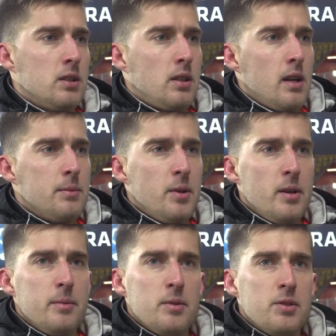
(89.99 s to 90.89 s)
tak jak
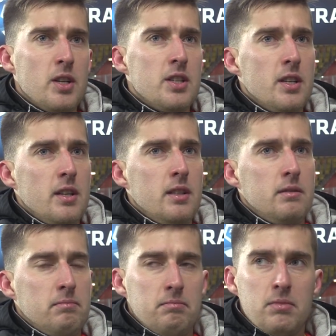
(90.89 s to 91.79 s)
mówiłem już
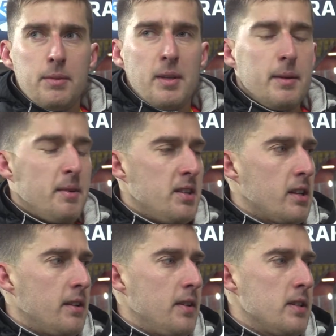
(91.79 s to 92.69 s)
wcześniej, żeby nabrać
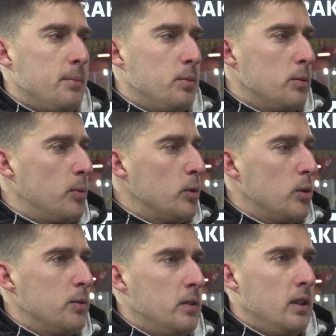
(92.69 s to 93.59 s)
jak najwięcej
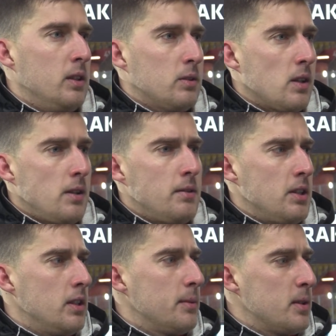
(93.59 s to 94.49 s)
punktów i
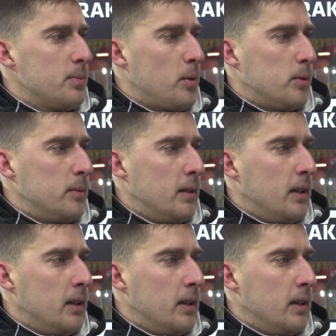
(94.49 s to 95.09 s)
odskakiwać innym zespołom.